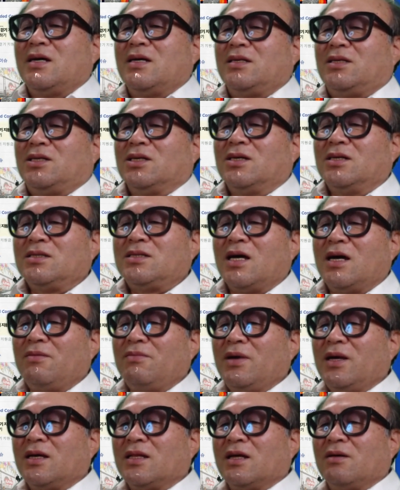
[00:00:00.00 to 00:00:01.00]

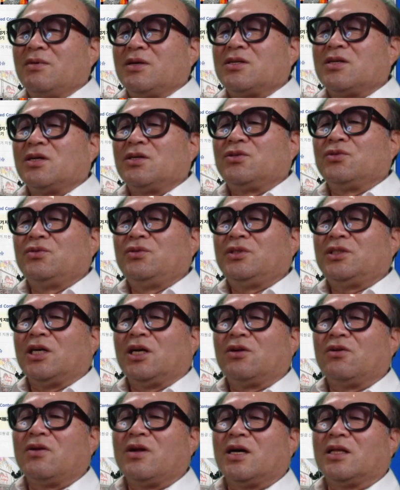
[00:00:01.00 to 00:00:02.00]
정상회담에서 준
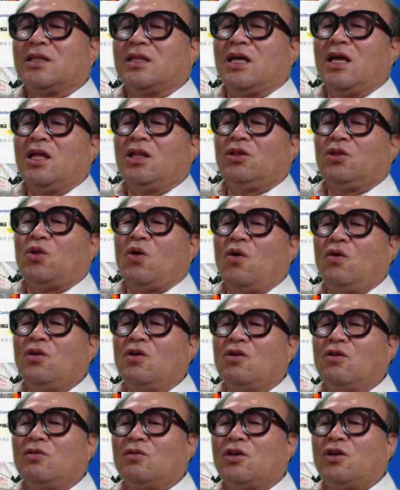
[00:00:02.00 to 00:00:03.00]
자료라
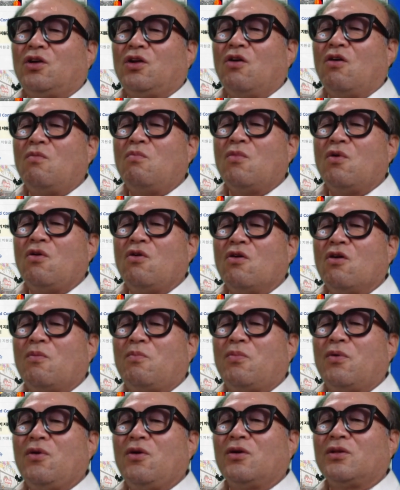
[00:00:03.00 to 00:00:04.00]
대통령 기록물로
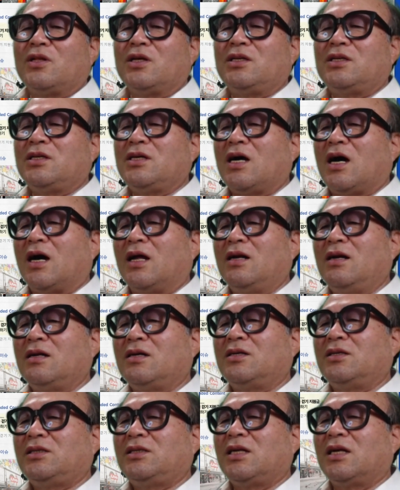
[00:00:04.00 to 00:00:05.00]
분류되지 않을
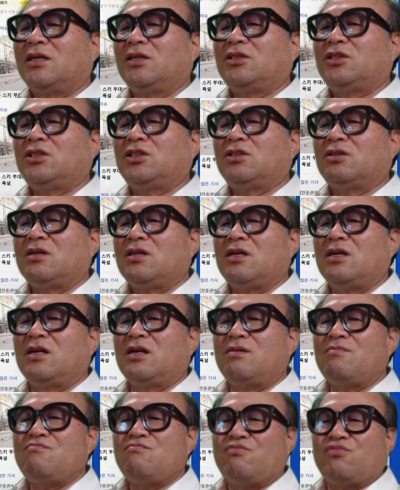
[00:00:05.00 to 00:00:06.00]
것이라는 취지
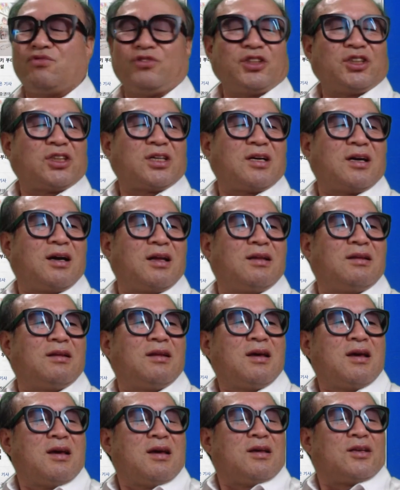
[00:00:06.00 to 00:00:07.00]
이런 무식한
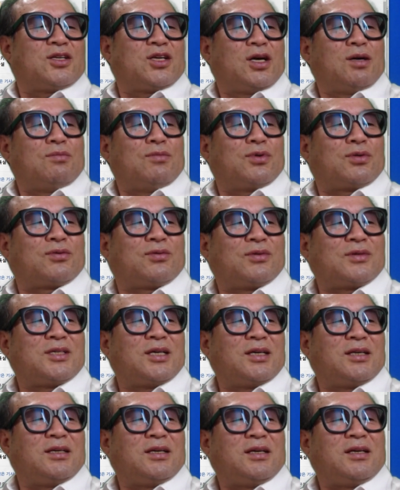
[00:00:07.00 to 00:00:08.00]

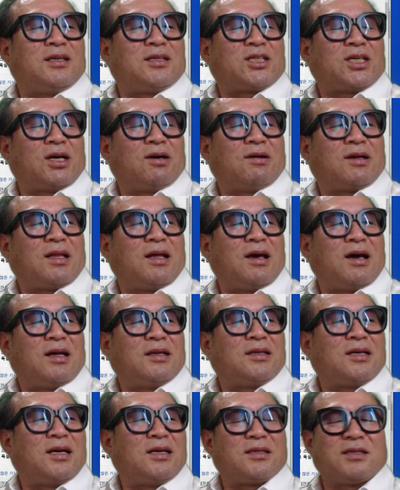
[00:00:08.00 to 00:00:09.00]
정무수석이 청와대에
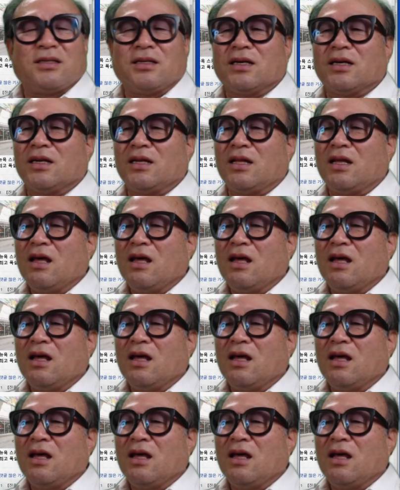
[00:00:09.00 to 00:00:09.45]
앉아 있으니까